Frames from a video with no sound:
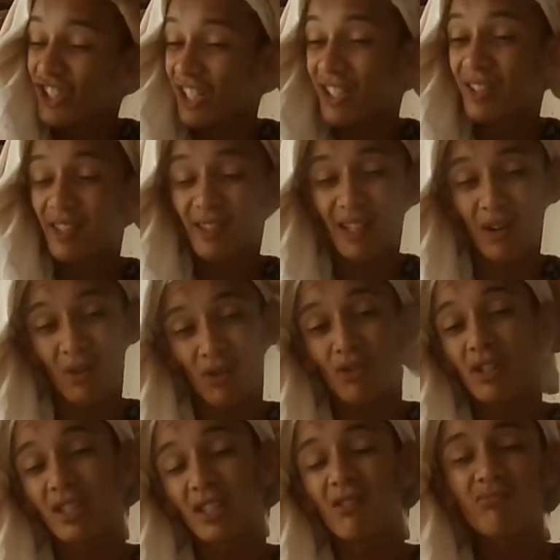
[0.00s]
gente. Tava uma
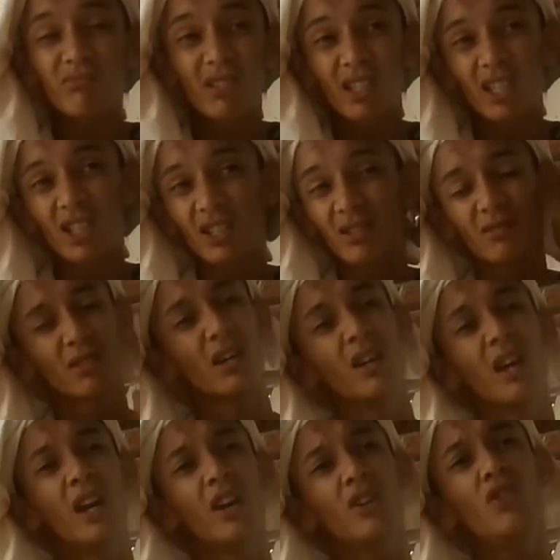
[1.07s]
coisa tão triste.
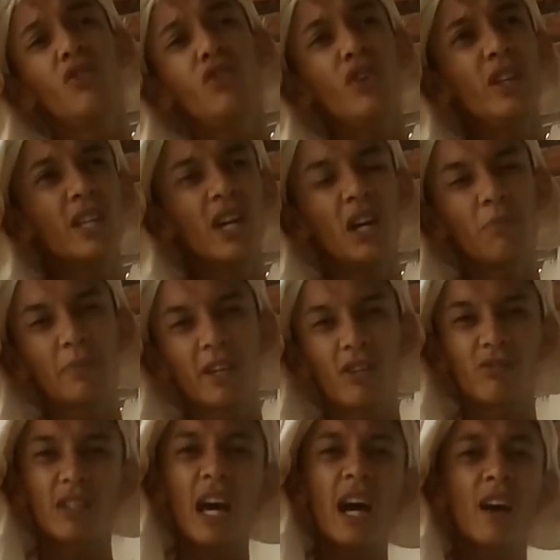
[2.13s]
Eu não fui não,
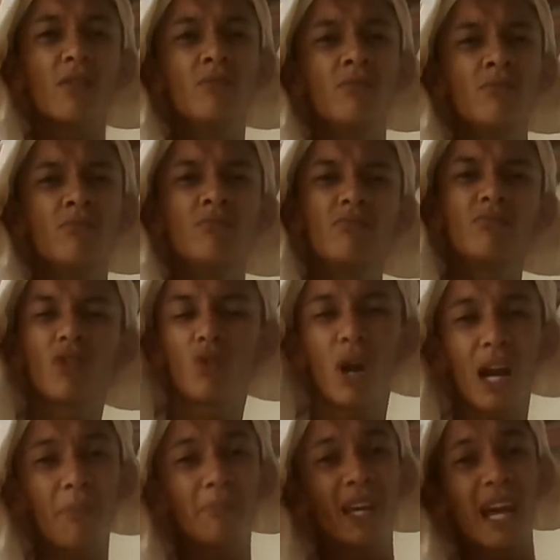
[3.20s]
porque eu tava com,
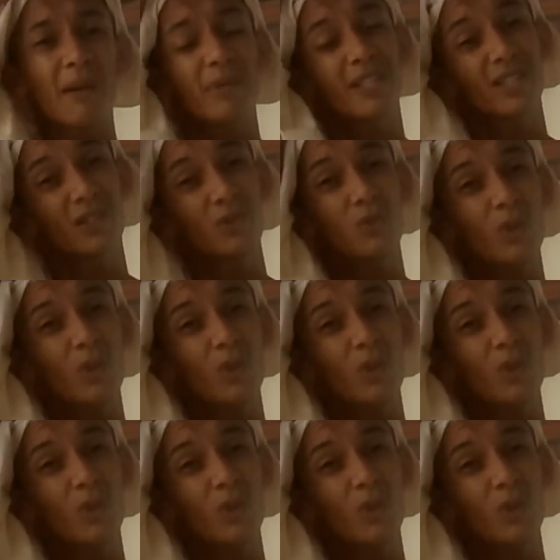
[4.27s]
com a minha cabeça